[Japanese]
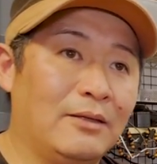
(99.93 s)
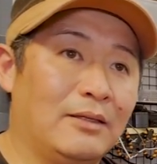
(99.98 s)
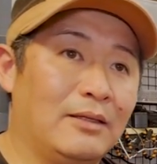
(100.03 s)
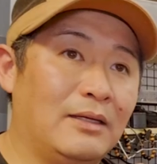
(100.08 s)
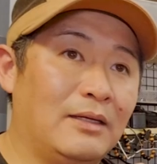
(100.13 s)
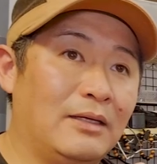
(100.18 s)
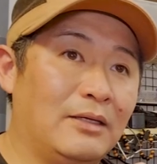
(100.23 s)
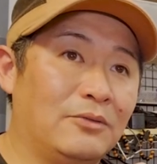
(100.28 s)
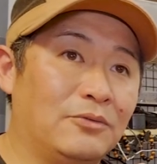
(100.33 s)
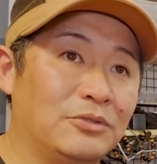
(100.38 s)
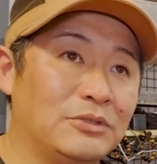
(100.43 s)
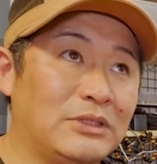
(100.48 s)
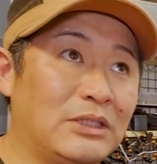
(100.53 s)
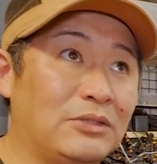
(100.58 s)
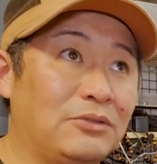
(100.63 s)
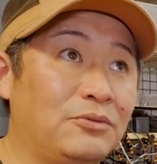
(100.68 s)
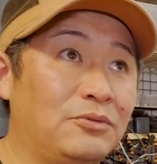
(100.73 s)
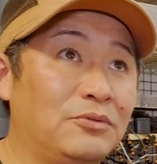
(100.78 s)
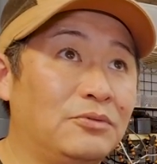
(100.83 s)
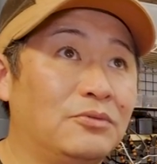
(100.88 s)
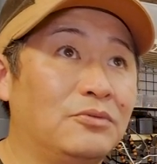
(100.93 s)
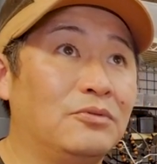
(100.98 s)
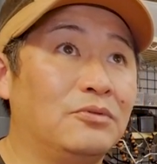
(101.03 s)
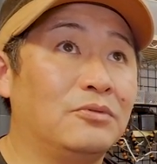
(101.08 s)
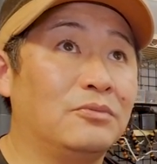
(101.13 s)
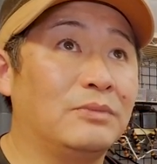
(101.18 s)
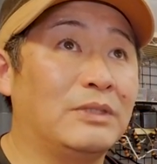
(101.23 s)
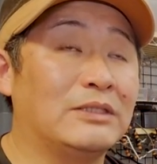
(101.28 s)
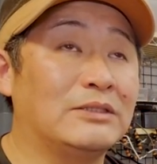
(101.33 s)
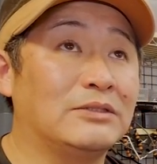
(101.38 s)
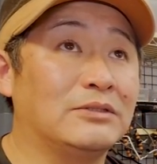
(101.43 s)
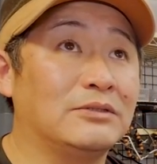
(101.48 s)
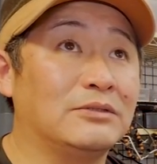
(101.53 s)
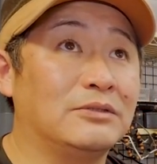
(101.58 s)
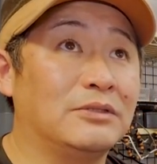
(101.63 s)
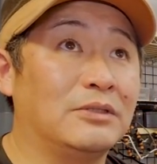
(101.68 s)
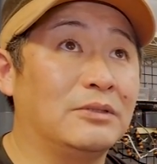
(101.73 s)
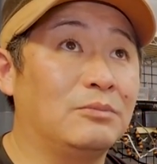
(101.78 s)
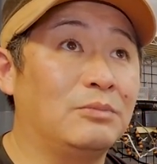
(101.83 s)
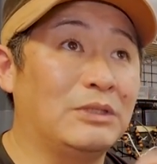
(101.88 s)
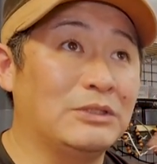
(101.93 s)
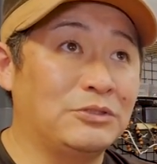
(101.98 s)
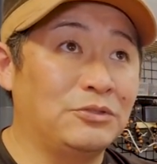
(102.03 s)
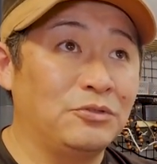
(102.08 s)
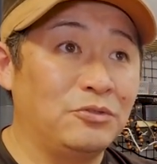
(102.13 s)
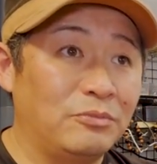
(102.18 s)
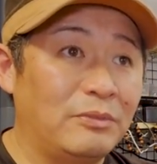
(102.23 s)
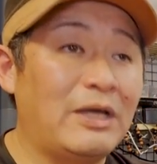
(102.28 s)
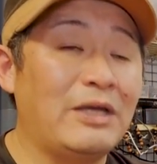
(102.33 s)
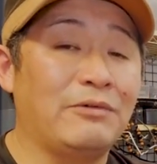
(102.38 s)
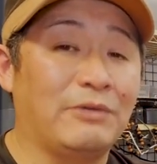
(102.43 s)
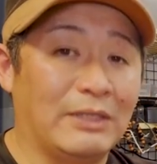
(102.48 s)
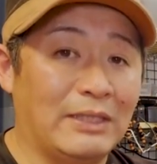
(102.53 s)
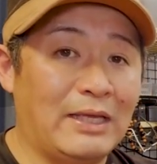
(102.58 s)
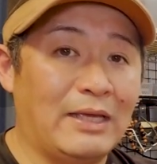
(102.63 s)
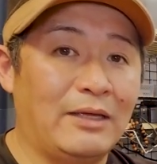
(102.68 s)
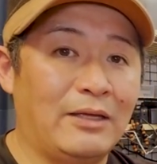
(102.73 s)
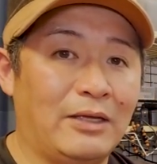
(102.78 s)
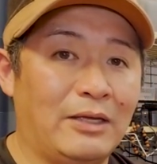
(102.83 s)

えー、こちらの方をまず、まあ、その前はね、